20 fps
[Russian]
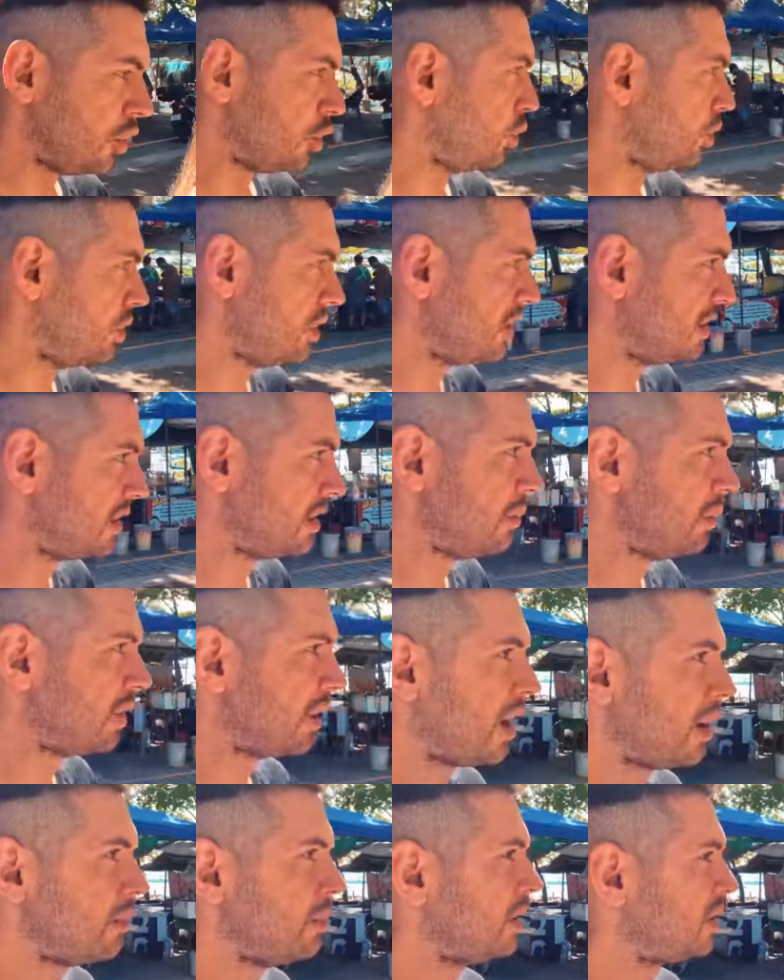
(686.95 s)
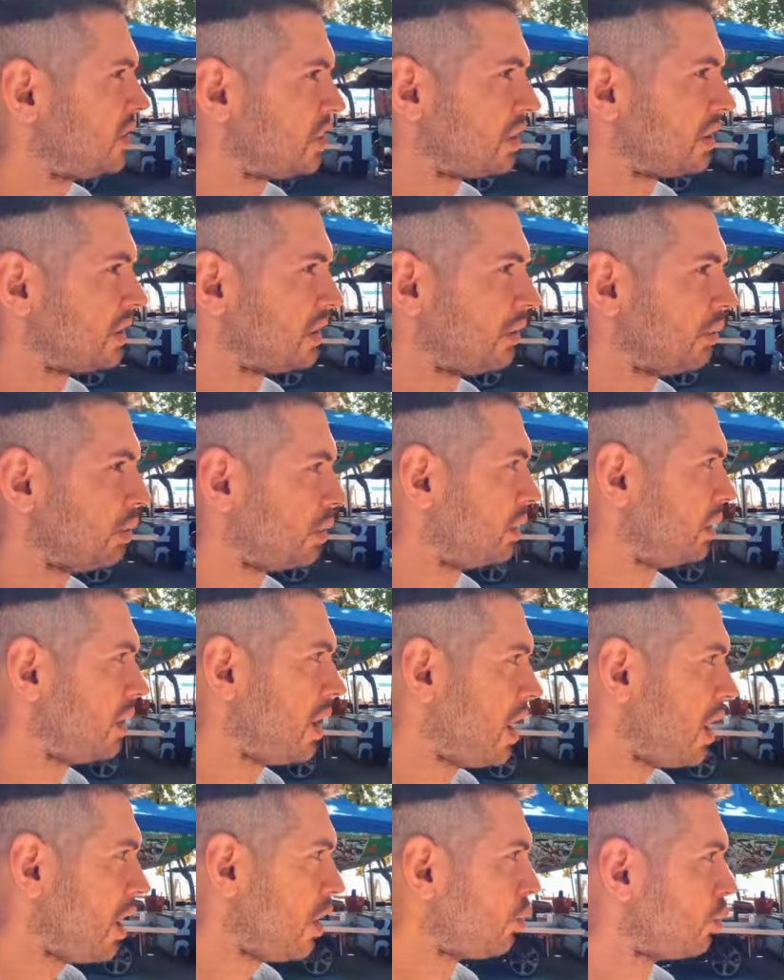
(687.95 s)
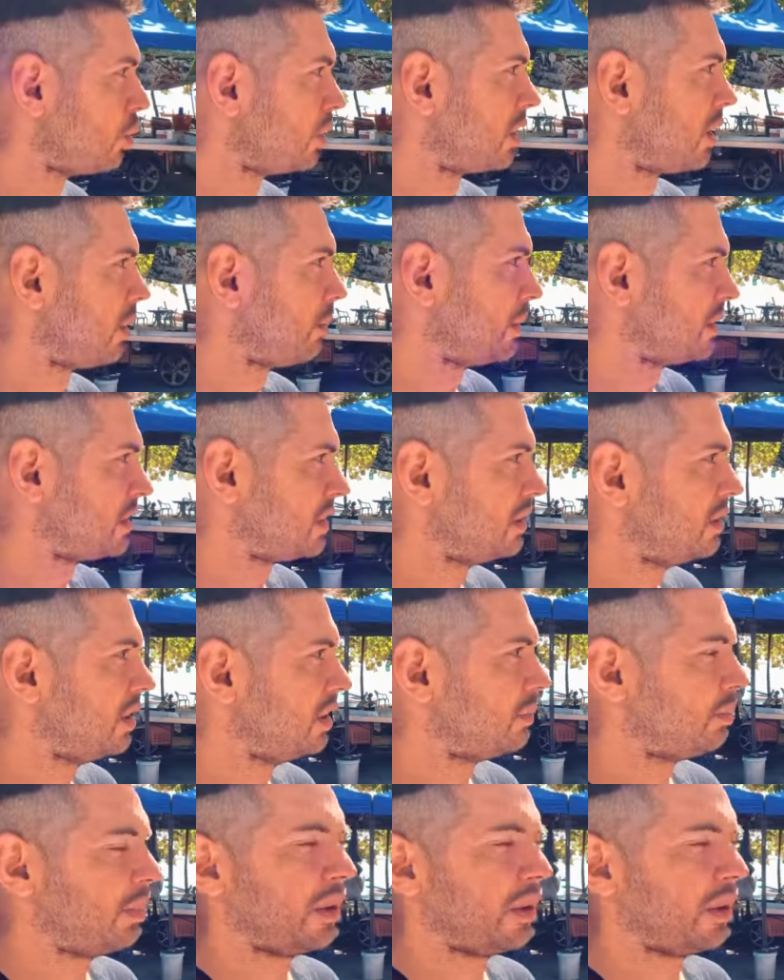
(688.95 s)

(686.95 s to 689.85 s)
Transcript: то 10 мегабит чисто вот на аулке посидеть,